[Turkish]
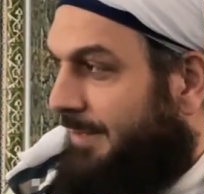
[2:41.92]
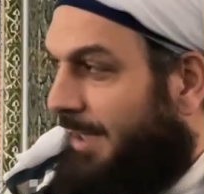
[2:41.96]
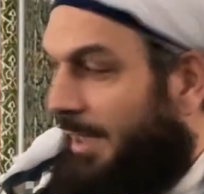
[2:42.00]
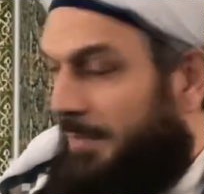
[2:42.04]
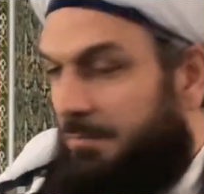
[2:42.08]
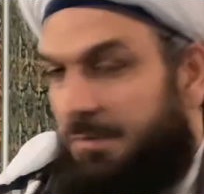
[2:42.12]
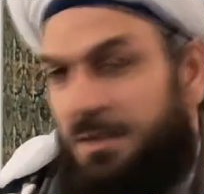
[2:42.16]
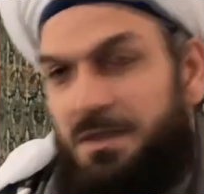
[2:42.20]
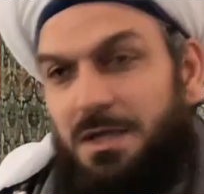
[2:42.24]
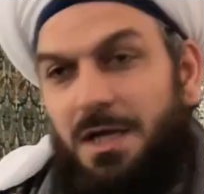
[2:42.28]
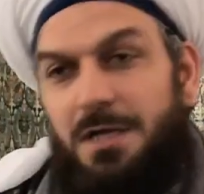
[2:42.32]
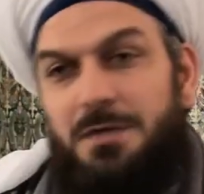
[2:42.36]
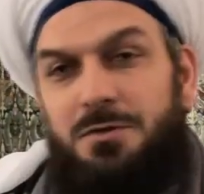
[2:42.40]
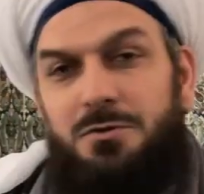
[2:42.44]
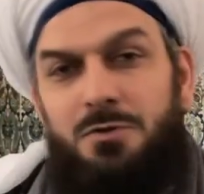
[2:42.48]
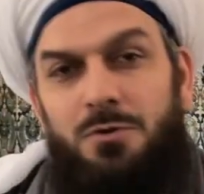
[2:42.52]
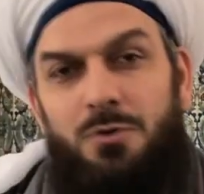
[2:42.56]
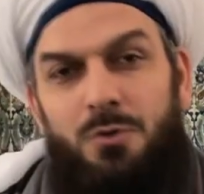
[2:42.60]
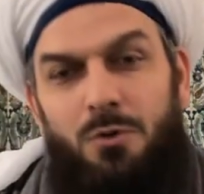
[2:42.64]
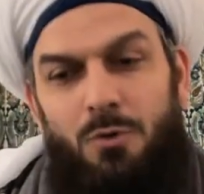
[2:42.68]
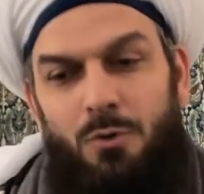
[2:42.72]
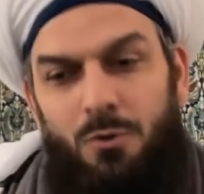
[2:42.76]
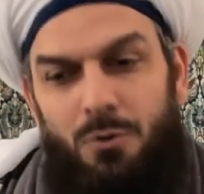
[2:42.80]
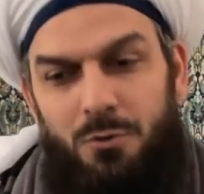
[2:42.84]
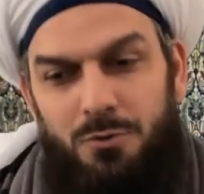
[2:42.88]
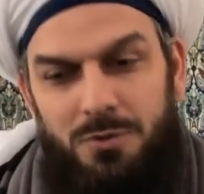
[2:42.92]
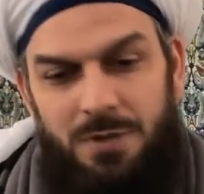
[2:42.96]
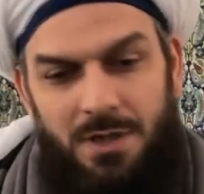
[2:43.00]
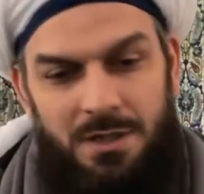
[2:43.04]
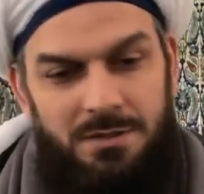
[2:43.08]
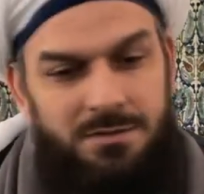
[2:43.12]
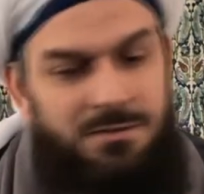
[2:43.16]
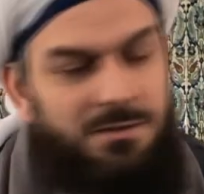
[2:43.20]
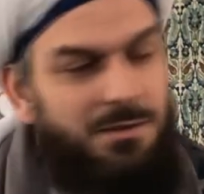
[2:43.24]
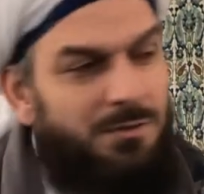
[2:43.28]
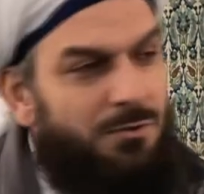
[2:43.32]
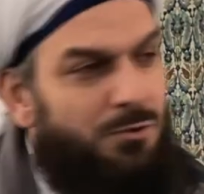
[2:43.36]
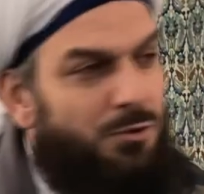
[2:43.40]
Ama geliyor
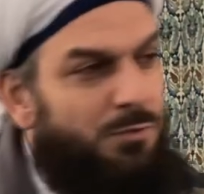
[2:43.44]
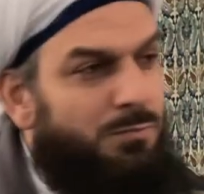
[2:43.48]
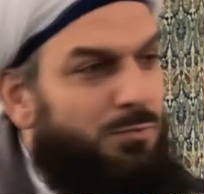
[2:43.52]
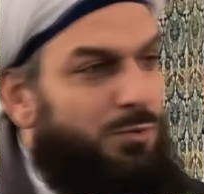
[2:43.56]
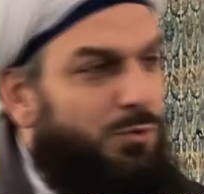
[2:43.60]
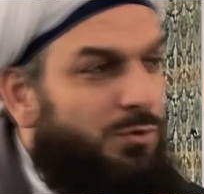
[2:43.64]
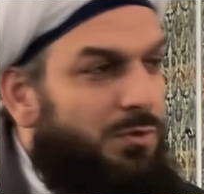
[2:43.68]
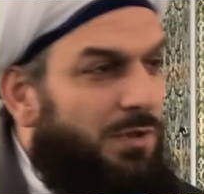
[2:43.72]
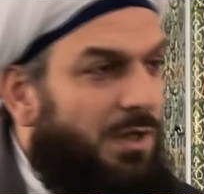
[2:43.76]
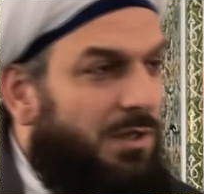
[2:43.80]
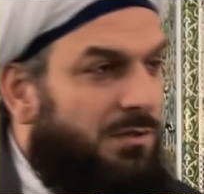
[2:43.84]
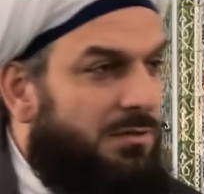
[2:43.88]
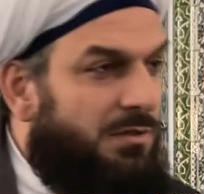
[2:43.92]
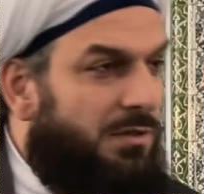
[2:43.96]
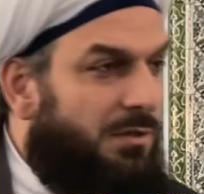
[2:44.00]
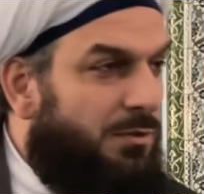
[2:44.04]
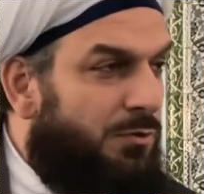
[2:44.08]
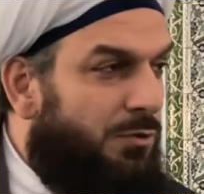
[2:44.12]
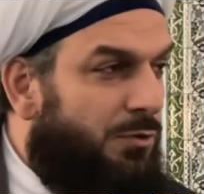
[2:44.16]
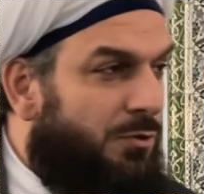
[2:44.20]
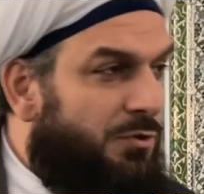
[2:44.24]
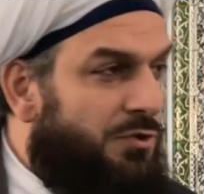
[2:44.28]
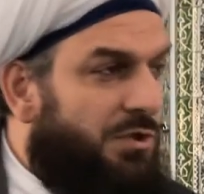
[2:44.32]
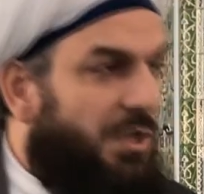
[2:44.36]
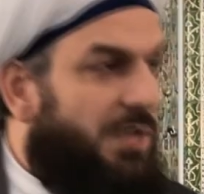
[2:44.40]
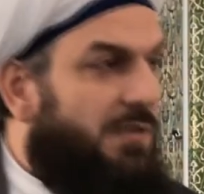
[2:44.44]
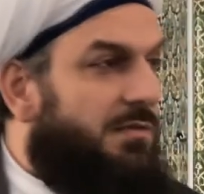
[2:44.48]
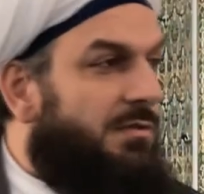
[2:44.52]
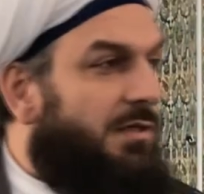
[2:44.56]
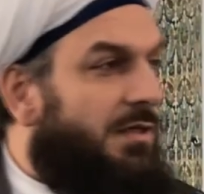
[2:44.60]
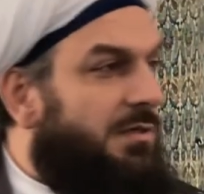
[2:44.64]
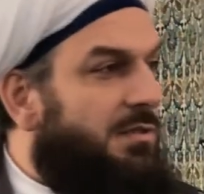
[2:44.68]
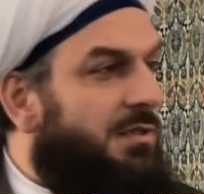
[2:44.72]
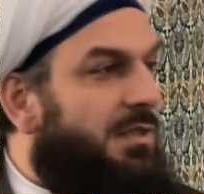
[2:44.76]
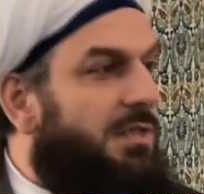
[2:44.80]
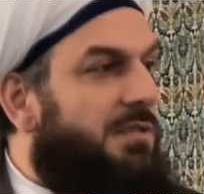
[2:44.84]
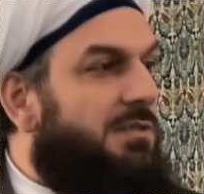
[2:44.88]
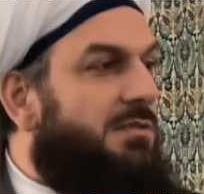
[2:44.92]
oradan giriyor, buradan giriyor.
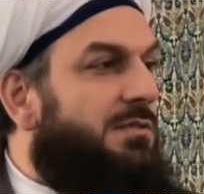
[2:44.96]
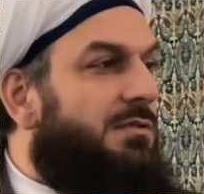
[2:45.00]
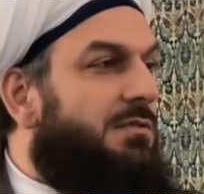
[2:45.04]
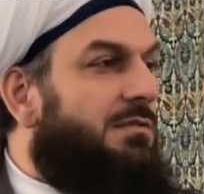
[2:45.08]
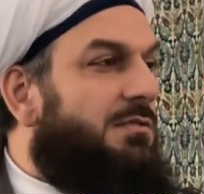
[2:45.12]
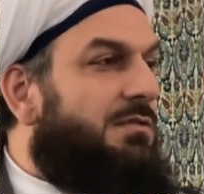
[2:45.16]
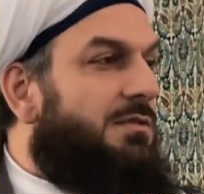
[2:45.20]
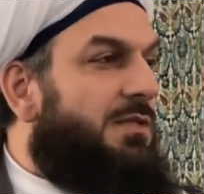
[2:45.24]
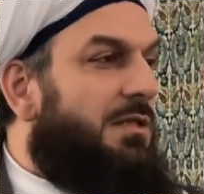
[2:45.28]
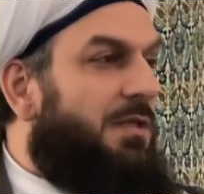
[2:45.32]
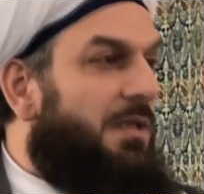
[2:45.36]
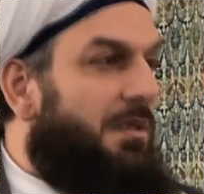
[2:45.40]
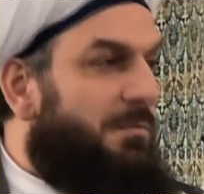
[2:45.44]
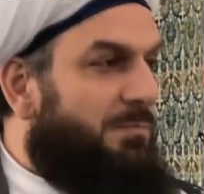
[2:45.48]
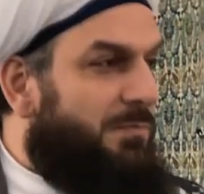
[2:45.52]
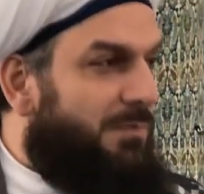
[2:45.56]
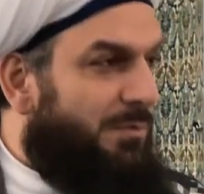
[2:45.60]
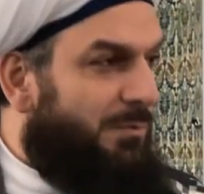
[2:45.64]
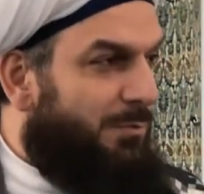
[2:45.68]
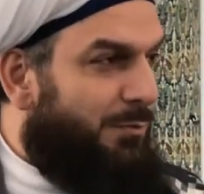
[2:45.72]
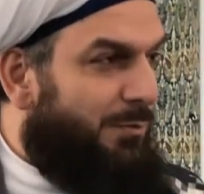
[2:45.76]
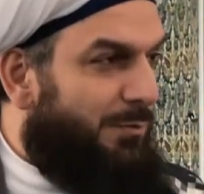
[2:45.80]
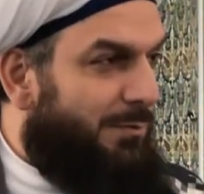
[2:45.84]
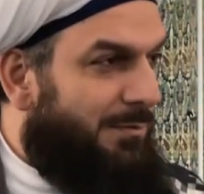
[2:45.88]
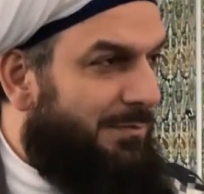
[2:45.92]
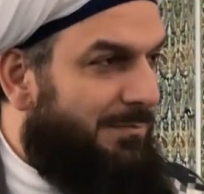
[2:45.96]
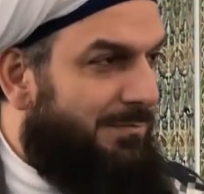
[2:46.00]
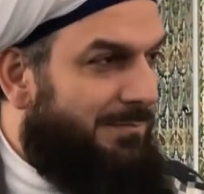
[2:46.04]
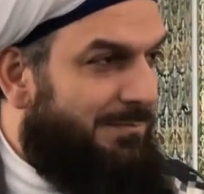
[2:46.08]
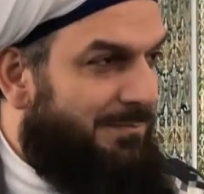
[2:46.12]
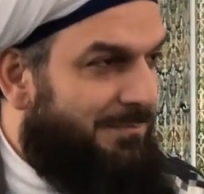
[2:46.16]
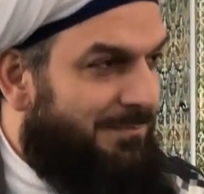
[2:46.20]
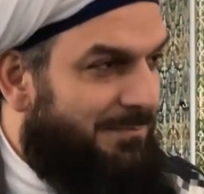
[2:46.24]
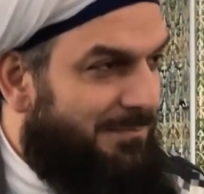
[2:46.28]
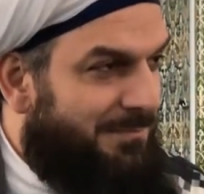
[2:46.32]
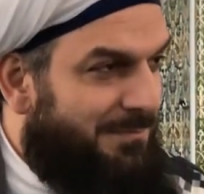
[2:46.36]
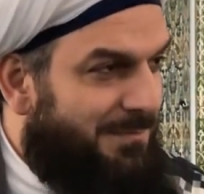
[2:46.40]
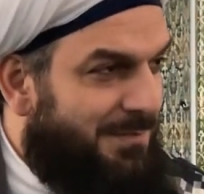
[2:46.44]
Şeytan yine istediğini sana yaptırıyor.
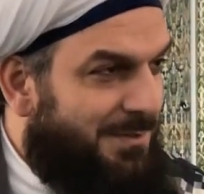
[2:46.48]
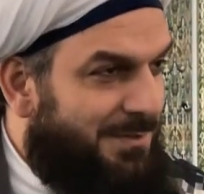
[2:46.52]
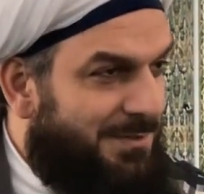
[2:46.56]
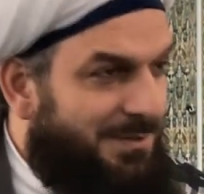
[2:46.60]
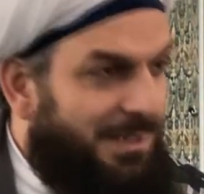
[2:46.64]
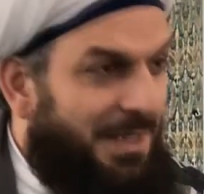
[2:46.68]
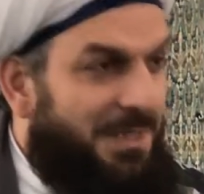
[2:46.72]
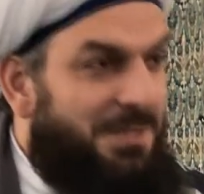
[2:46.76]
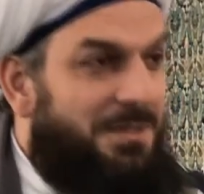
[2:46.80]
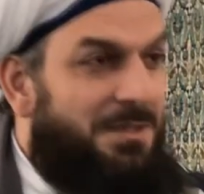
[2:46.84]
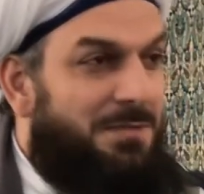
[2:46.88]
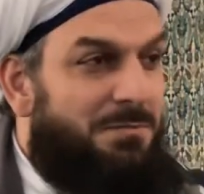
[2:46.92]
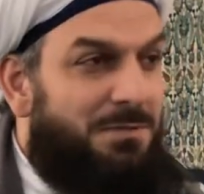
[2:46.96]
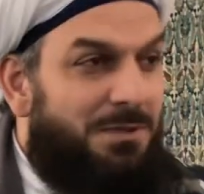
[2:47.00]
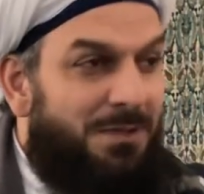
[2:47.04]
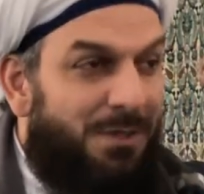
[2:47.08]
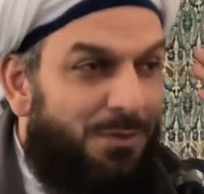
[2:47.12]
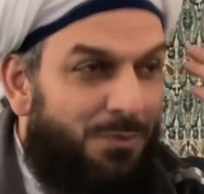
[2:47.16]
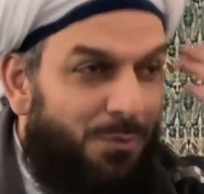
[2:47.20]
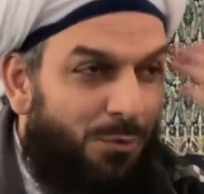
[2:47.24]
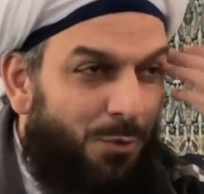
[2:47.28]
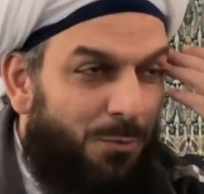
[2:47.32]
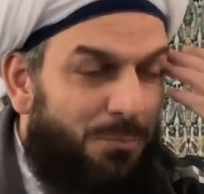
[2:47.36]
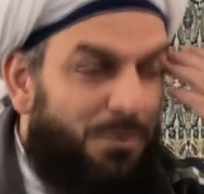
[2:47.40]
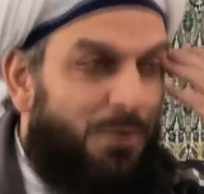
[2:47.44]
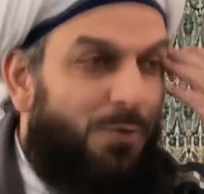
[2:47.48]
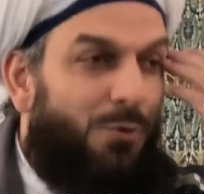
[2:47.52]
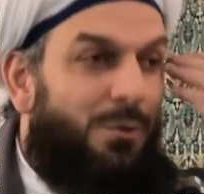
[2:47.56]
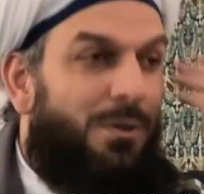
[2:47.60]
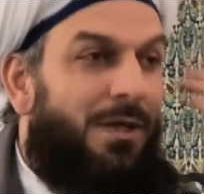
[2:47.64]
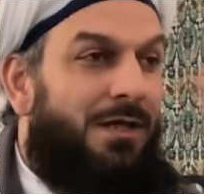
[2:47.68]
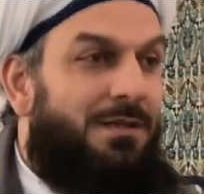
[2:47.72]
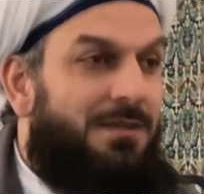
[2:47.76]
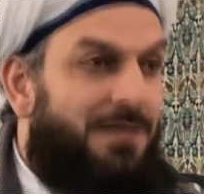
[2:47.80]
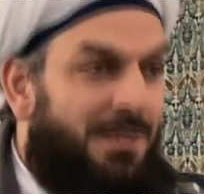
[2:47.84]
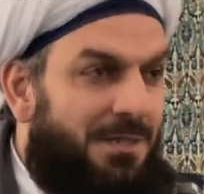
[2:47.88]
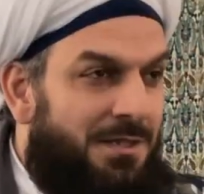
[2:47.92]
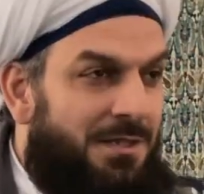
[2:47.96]
Sen de bir de komik
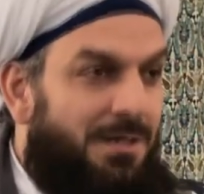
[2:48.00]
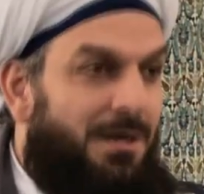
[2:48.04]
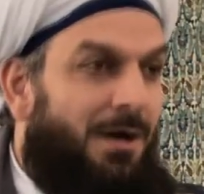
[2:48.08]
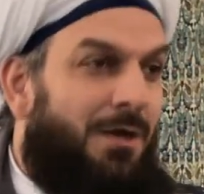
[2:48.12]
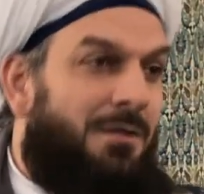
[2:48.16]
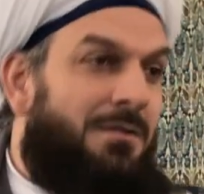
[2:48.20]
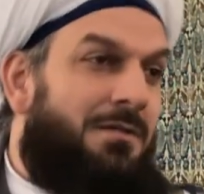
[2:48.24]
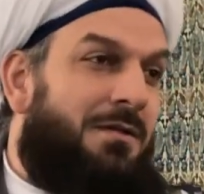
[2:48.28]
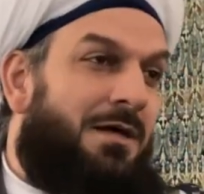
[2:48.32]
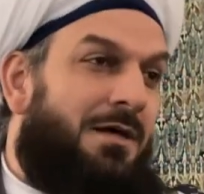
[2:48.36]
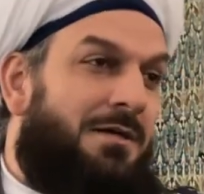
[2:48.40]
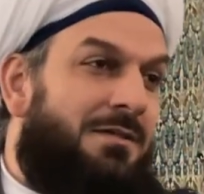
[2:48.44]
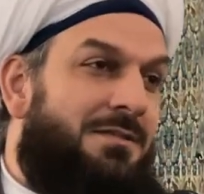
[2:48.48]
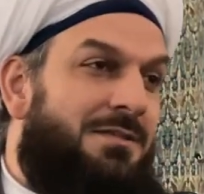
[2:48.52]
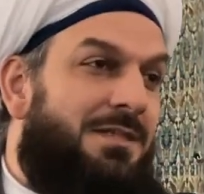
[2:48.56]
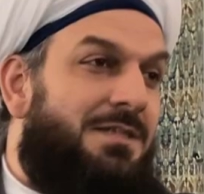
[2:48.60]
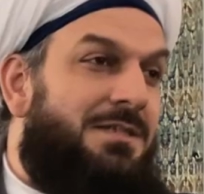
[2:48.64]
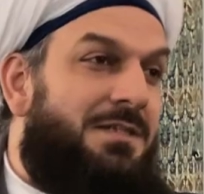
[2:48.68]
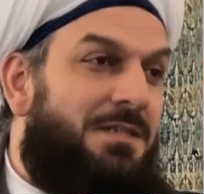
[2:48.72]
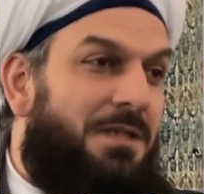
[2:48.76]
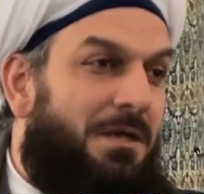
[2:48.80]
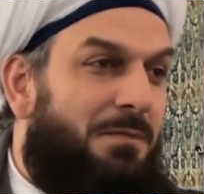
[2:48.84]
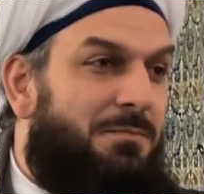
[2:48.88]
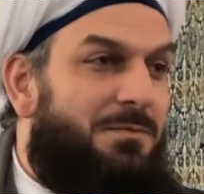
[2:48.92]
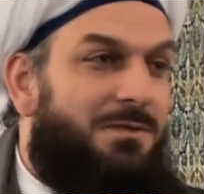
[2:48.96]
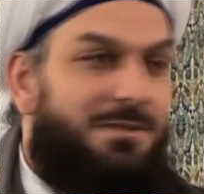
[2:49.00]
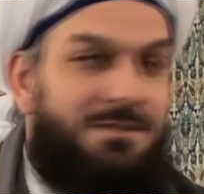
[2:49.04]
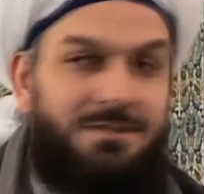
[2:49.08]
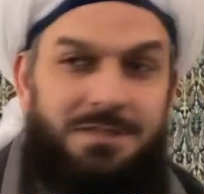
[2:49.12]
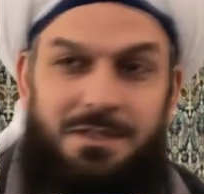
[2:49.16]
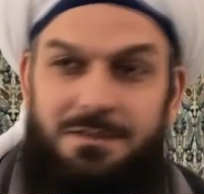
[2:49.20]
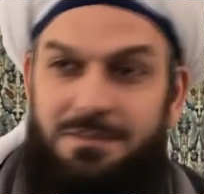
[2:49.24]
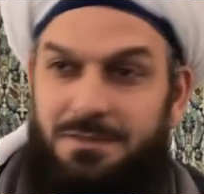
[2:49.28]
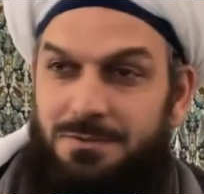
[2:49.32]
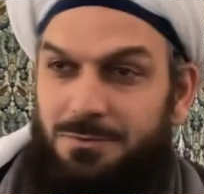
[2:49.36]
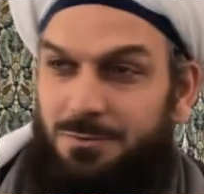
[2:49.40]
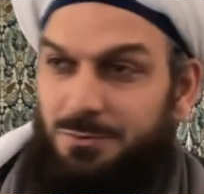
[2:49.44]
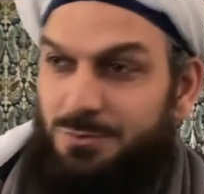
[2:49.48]
olan ne ki Allah'ın dediğini yaptığını
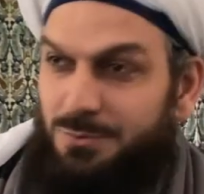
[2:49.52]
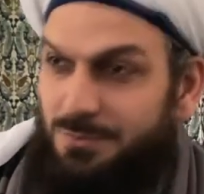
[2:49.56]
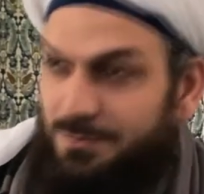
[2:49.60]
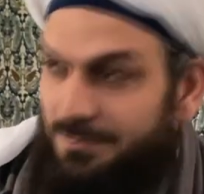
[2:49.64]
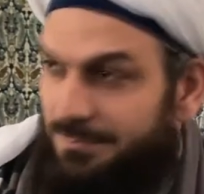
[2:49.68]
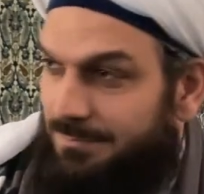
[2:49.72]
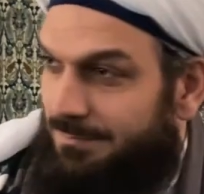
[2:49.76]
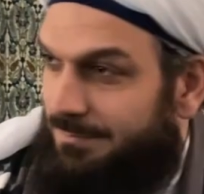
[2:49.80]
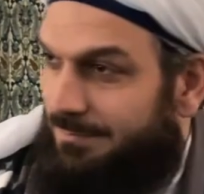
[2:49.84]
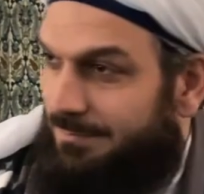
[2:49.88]
zannediyorsun.